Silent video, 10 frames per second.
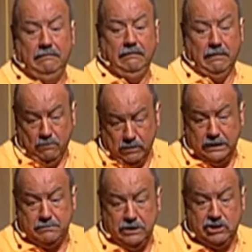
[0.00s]
Ja, guck,
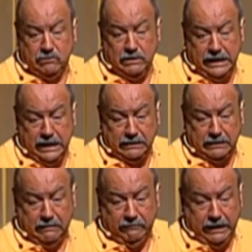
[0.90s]
jetzt bin ich Stunde nach die
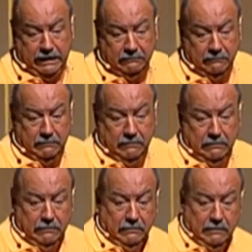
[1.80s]
dran, wenn ne? er.
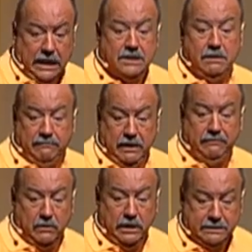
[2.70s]
Kannst mir ja
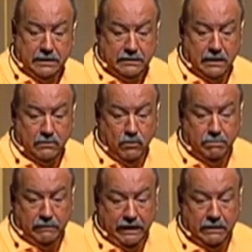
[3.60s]
vielleicht vorlassen als alten
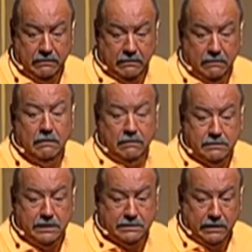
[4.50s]
Kumpel, wa?
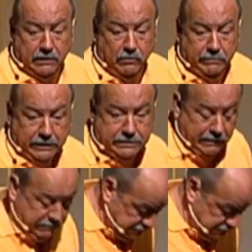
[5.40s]
Ziehst ja nicht rum jetzt, ne?